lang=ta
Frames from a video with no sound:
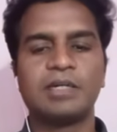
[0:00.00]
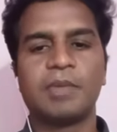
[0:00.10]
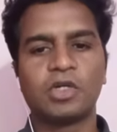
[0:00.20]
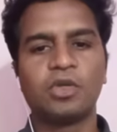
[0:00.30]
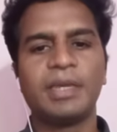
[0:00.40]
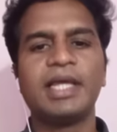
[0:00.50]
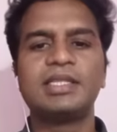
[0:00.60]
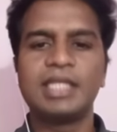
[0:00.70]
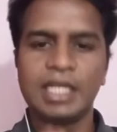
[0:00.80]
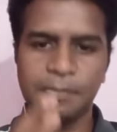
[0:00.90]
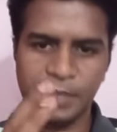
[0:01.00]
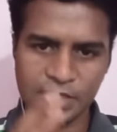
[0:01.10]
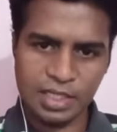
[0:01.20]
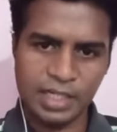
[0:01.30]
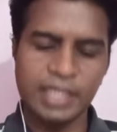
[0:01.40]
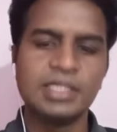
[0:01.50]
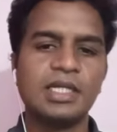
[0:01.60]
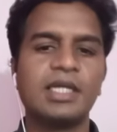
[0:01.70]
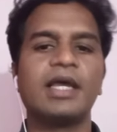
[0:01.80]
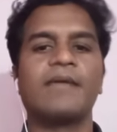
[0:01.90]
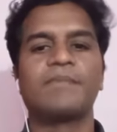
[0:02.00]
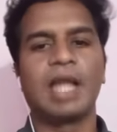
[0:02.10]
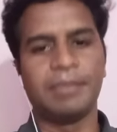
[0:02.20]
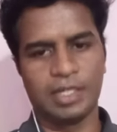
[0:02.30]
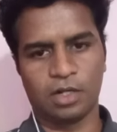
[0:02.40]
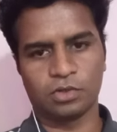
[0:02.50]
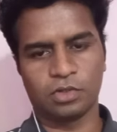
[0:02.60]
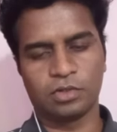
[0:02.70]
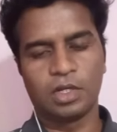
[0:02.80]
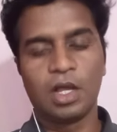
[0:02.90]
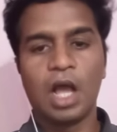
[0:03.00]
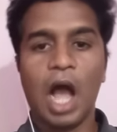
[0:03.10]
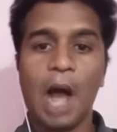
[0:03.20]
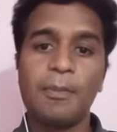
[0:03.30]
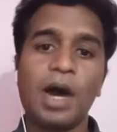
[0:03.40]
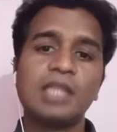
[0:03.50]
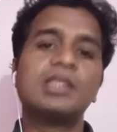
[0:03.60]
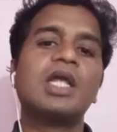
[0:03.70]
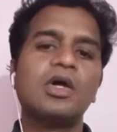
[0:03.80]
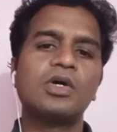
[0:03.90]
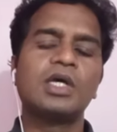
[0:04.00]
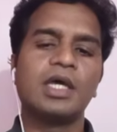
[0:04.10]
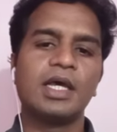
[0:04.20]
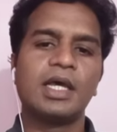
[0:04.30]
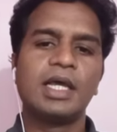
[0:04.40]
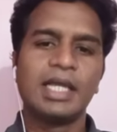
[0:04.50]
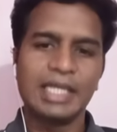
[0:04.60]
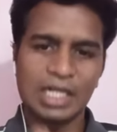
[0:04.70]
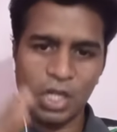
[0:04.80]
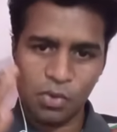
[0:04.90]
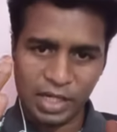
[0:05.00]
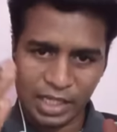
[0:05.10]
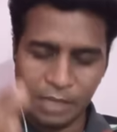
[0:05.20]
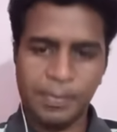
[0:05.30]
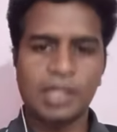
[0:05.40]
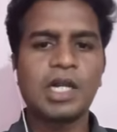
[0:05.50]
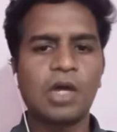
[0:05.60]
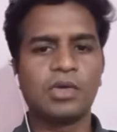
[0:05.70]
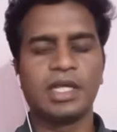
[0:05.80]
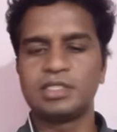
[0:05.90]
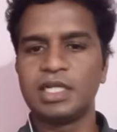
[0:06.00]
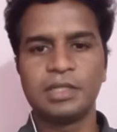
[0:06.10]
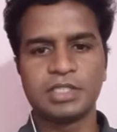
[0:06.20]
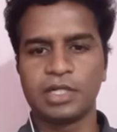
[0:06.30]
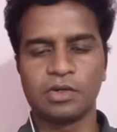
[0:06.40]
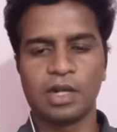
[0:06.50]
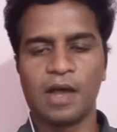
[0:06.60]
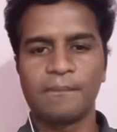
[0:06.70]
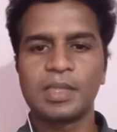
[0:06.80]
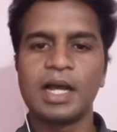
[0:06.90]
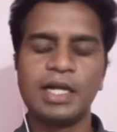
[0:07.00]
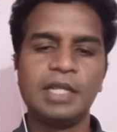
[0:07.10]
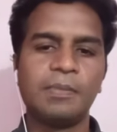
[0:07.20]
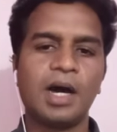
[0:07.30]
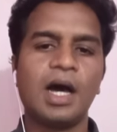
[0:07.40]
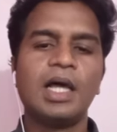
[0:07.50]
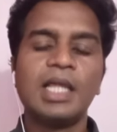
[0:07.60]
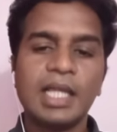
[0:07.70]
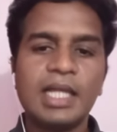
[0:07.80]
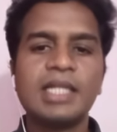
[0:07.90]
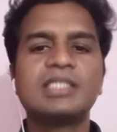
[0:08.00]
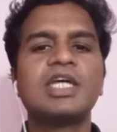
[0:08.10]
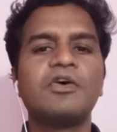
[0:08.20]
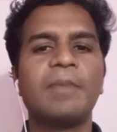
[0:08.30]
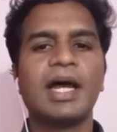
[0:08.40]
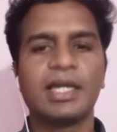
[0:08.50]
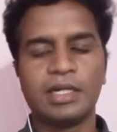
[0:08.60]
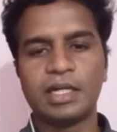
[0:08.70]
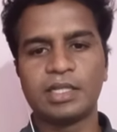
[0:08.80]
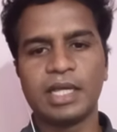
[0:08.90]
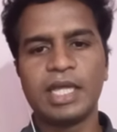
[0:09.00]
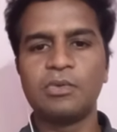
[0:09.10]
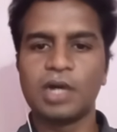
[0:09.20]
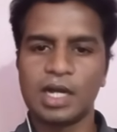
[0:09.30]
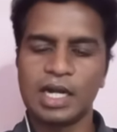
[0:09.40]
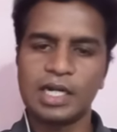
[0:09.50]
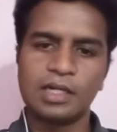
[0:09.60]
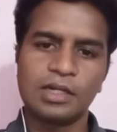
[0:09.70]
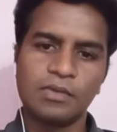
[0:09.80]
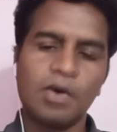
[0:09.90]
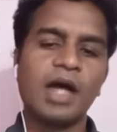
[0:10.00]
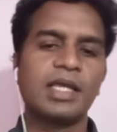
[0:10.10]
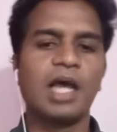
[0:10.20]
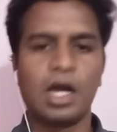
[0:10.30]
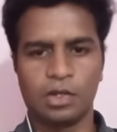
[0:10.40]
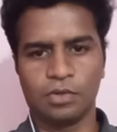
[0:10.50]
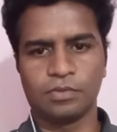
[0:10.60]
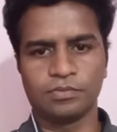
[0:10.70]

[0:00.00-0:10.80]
மட்டுமே த்ரீ பர்சன்டேஜ் இருக்குது அப்படின்னு அர்த்தம் அப்போ அந்தளவுக்கு இருக்கக்கூடிய அந்த பற்றாக்குறையை சரி செய்யணும்னா கண்டிப்பாக ரிசர்வ் பேங்க்கிட்ட இருந்தே இவங்க கடன் வாங்கி ஆகணும்